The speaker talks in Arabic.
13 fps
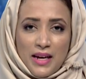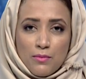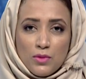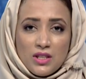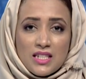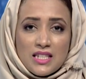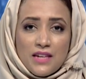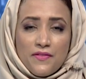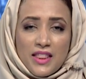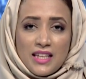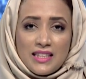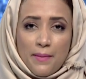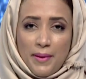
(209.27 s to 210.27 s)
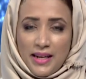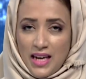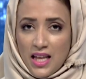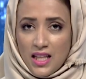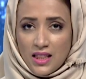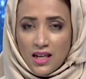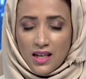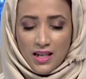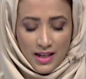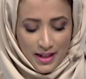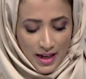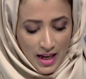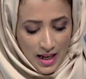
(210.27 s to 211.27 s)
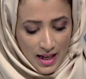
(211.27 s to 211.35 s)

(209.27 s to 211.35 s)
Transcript: المنتصف اذا تابعنا هذا التقرير